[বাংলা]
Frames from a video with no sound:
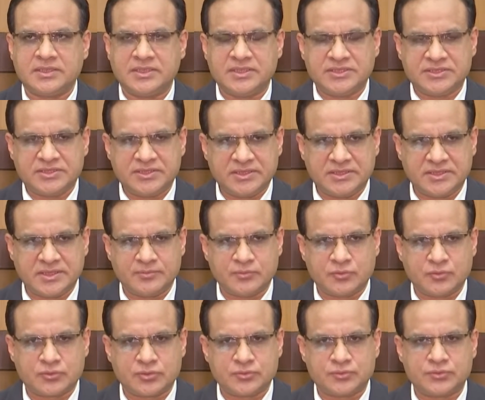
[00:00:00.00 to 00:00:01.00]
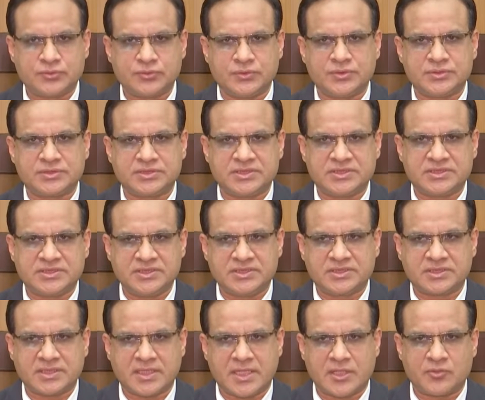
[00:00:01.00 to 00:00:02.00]
এই শীতের মৌসুম শুরু হচ্ছে
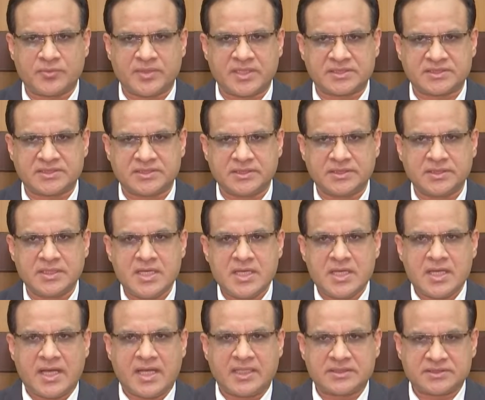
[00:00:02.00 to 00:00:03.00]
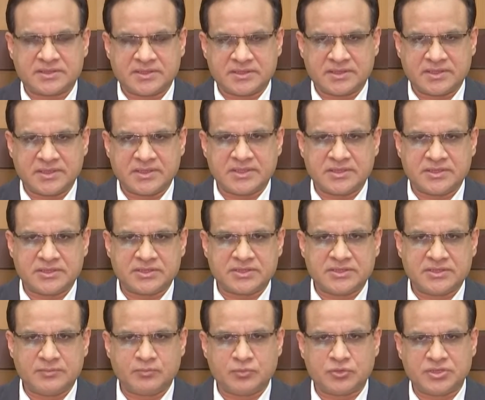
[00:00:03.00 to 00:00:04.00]
শীতটা আরও বাড়ছে আজকের থেকে দেশে
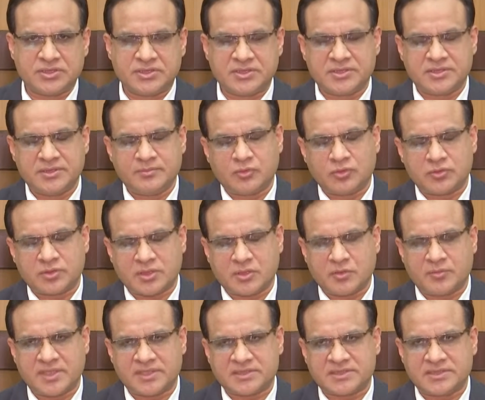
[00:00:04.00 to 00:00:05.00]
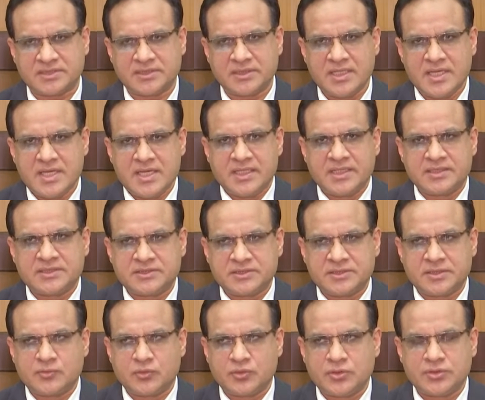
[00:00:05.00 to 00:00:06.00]
শীতের তীব্রতাটাও বাড়ছে এতে
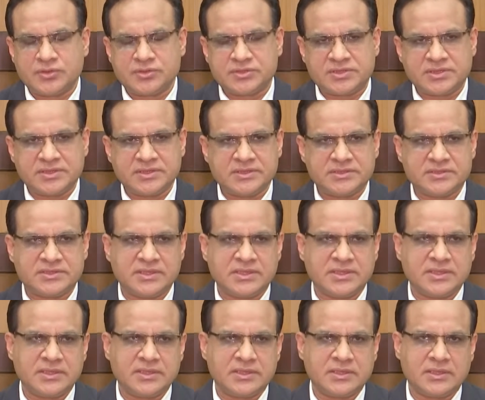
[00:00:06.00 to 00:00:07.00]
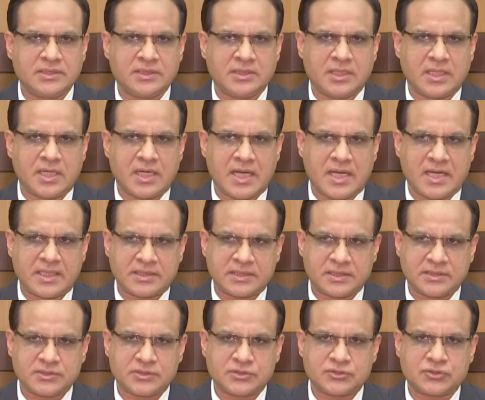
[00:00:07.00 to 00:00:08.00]
যেটা মনে হচ্ছে যে
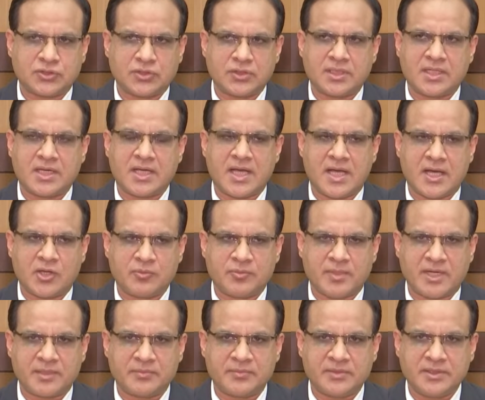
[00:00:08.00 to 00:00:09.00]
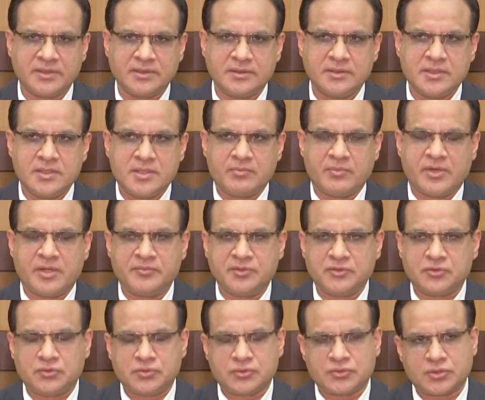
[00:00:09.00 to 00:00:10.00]
আক্রান্তের সংখ্যা আরও বাড়বে বা
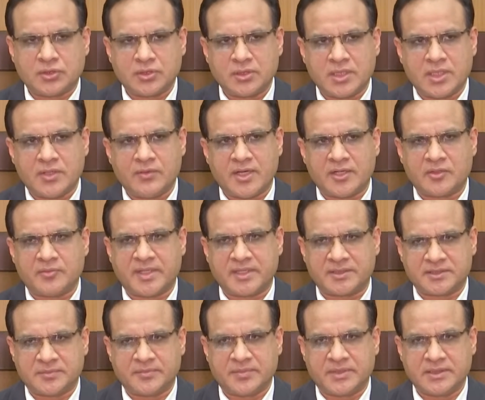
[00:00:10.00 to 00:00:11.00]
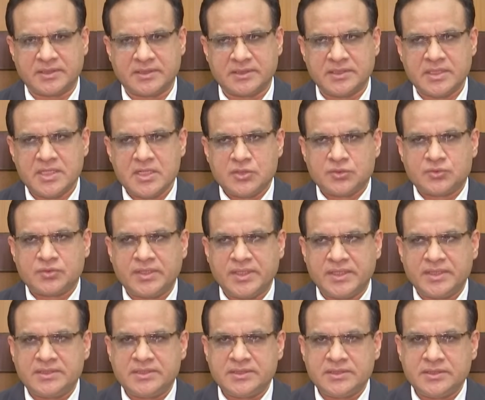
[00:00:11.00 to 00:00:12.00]
মৃত্যুর সংখ্যাও আরও বাড়তে পারে তো
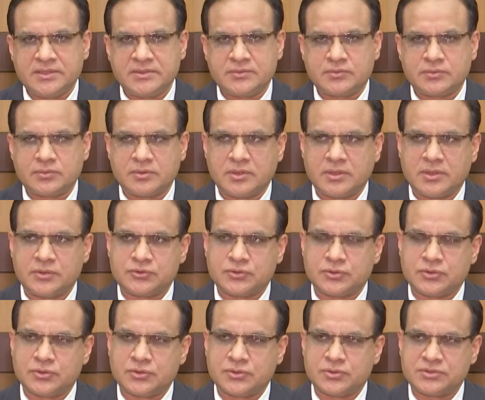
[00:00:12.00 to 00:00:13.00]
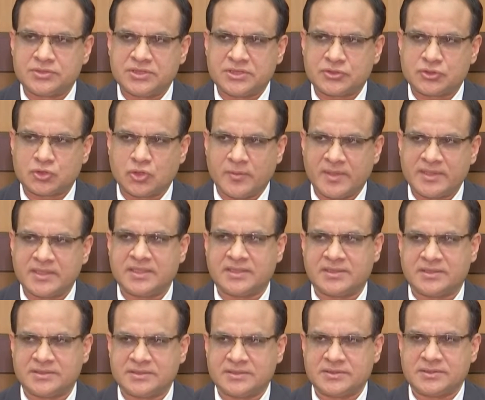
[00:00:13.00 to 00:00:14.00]
এটির জন্য যে সমাধান